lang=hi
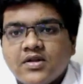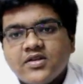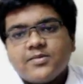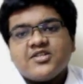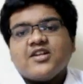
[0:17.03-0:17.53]

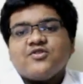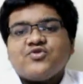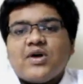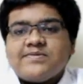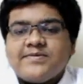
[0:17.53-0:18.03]
नमस्कार
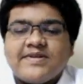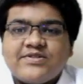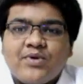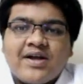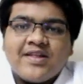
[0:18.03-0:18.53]
दोस्तों आप सभी का
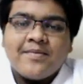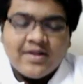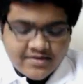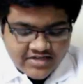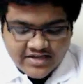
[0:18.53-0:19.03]
स्वागत है
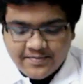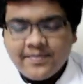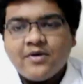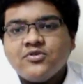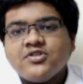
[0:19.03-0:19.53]
मेरे चैनल में
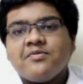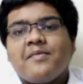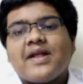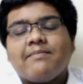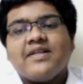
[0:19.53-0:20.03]
मैं हूं शुभम
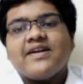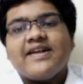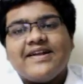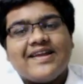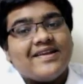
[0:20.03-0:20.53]
और आप देख रहे
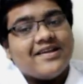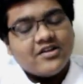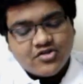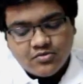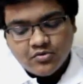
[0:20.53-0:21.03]
हैं टेक्निकल
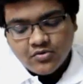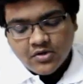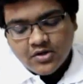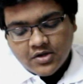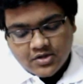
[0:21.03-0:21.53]
शुभू
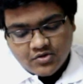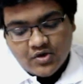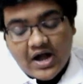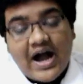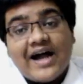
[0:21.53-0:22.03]
तो
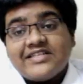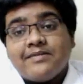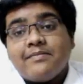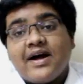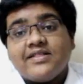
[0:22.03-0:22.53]
आज
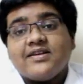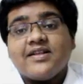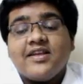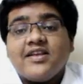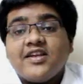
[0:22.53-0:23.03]
हम बात
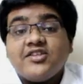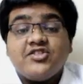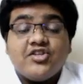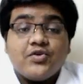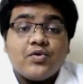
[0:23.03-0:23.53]
करेंगे
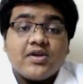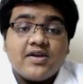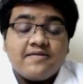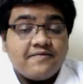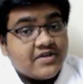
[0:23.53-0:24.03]
जियो
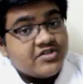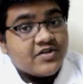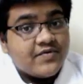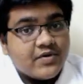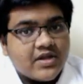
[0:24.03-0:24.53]
के
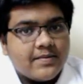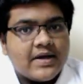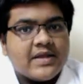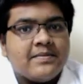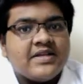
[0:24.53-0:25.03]
फीचर फ़ोन के
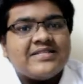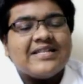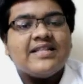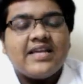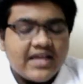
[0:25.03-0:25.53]
बारे में
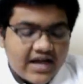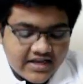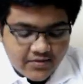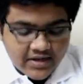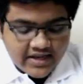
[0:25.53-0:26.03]
जल्दी ही
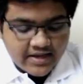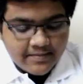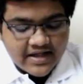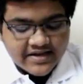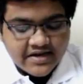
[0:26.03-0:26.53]
आने वाला है
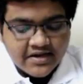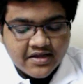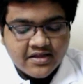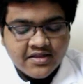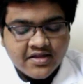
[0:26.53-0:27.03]
मार्केट
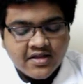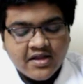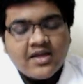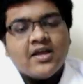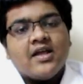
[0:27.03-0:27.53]
के अंदर
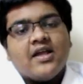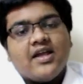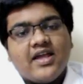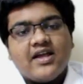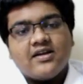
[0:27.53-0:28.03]

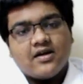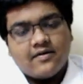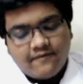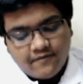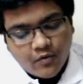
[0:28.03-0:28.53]
एक
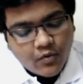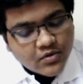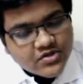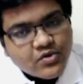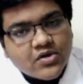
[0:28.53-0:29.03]

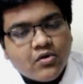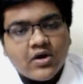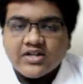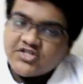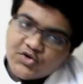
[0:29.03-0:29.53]
फ़ोन जो कि
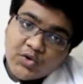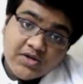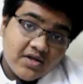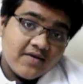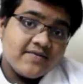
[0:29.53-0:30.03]
होगा जियो की
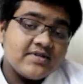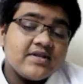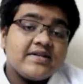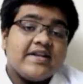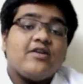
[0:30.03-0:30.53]
तरफ
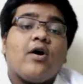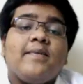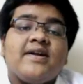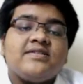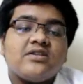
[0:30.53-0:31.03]
से
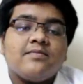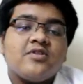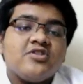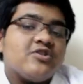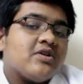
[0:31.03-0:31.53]
टेलीकॉम इंडस्ट्री में
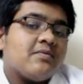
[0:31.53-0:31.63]
तो जियो